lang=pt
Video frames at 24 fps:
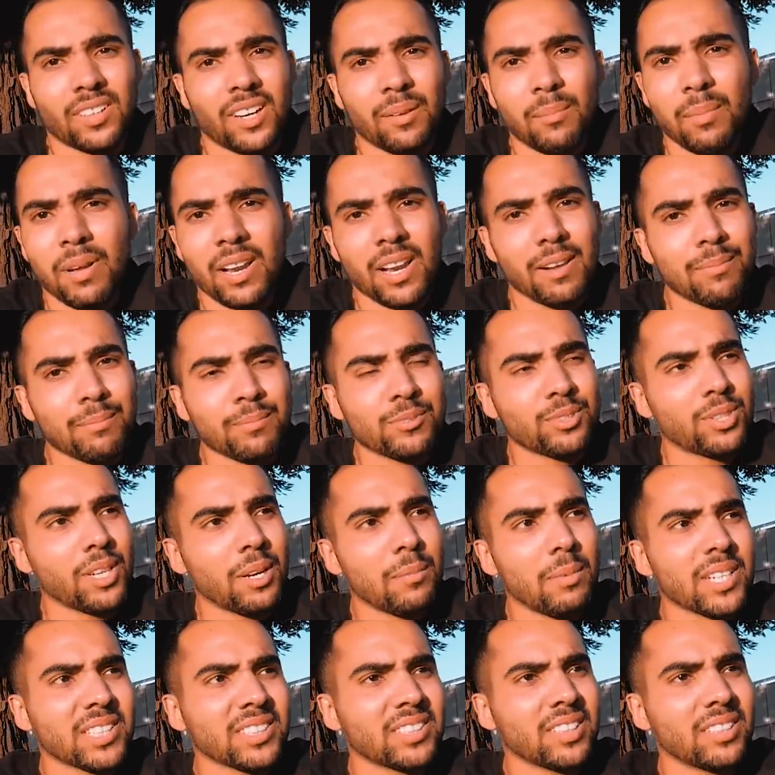trabalhamos
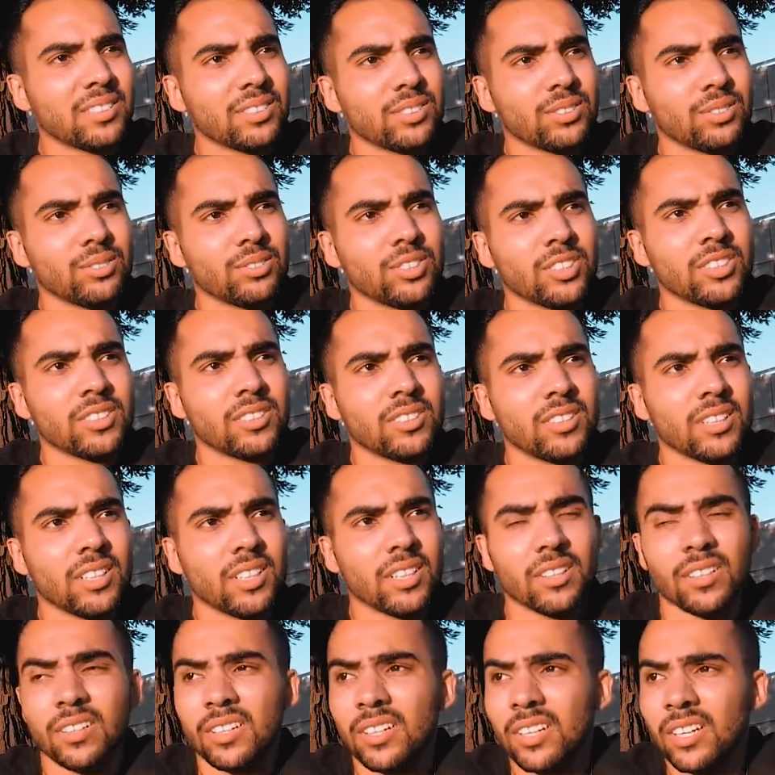já bastante o dia
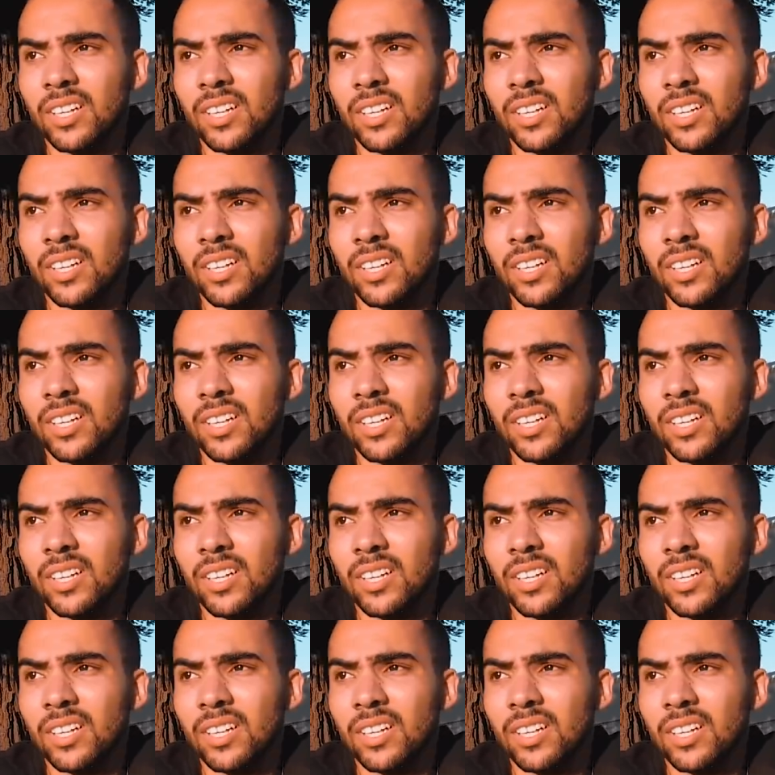inteiro.